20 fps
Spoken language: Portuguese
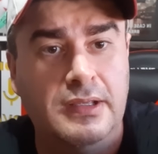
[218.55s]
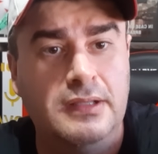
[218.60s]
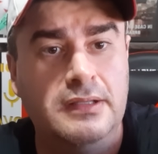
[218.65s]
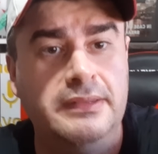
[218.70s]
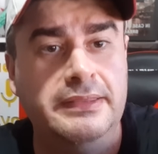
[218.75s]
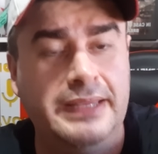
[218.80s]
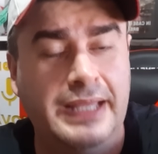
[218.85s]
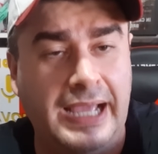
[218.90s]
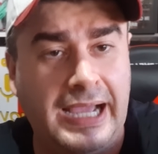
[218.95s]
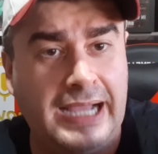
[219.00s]

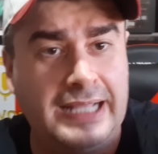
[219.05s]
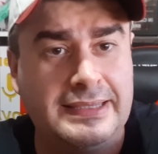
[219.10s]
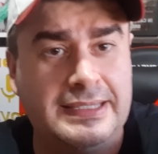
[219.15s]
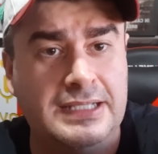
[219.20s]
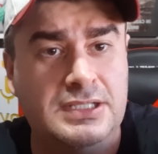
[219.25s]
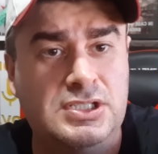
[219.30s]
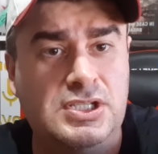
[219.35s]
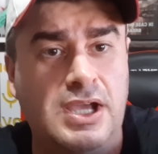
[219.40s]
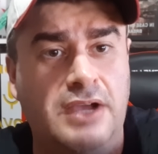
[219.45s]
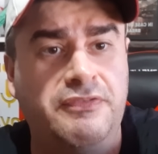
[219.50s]
Nada
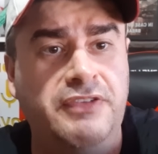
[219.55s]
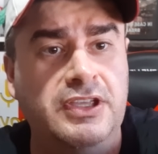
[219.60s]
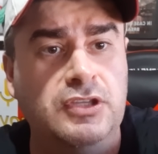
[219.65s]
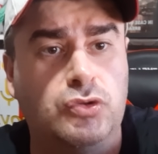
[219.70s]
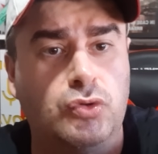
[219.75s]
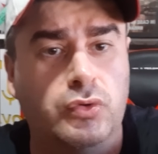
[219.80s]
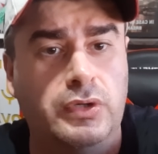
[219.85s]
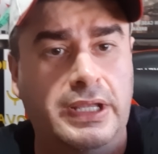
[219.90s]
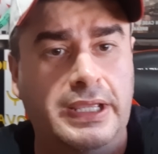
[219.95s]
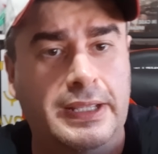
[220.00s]
de
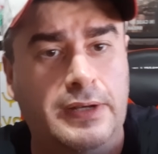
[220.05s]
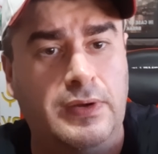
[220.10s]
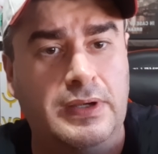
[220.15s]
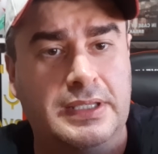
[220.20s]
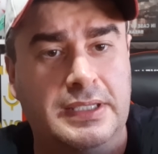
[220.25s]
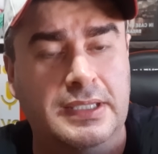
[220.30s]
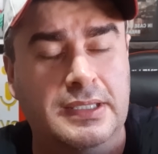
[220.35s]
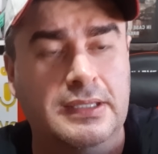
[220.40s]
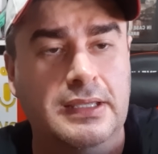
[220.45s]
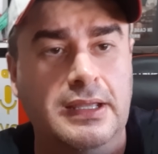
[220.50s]
aventureiro
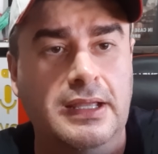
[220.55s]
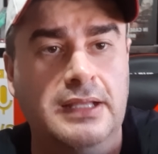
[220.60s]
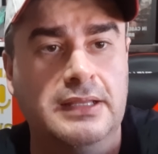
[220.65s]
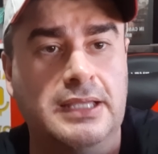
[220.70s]
aqui.